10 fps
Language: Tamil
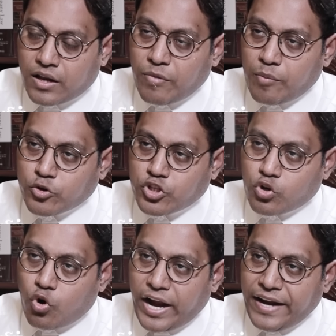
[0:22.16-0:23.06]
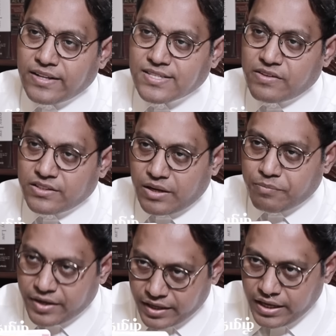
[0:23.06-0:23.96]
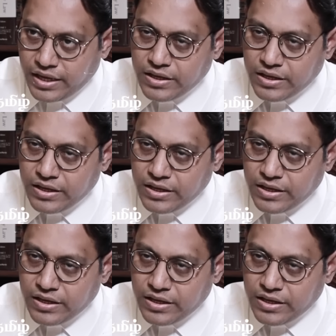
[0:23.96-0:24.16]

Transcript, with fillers: கிரிமினல் ப்ரொசீஜர் கோட் நைன்டீன் செவன்டி த்ரீ படி